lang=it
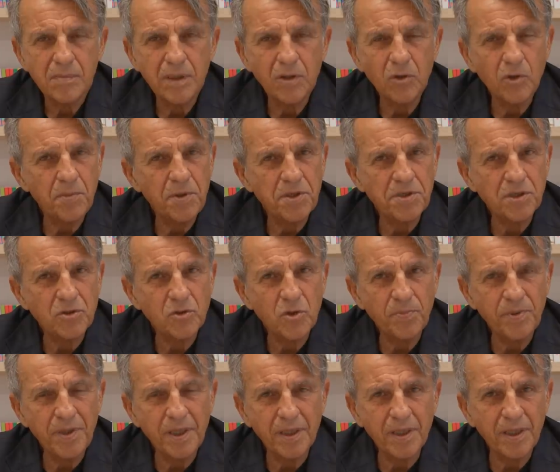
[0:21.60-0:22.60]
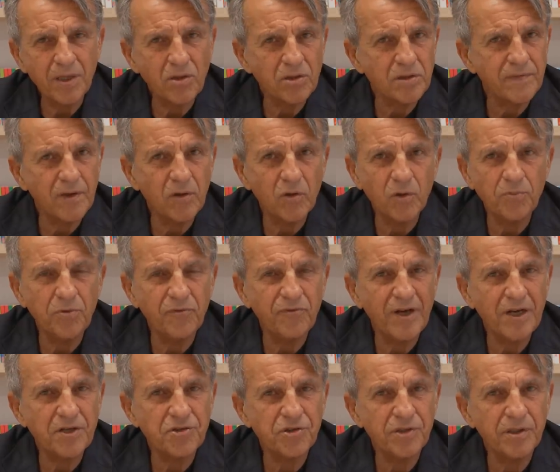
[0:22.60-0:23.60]
incominci a scoprire che le cose vengono più
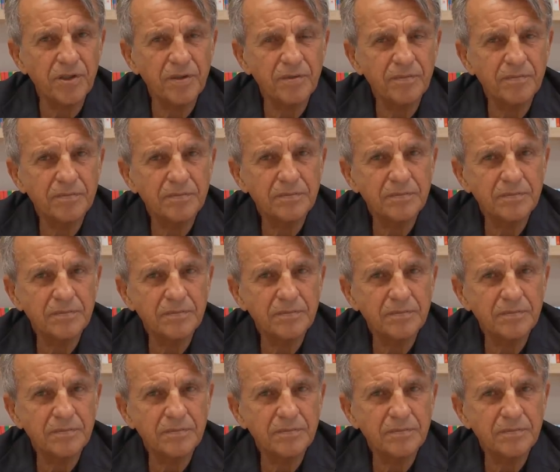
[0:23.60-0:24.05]
facili,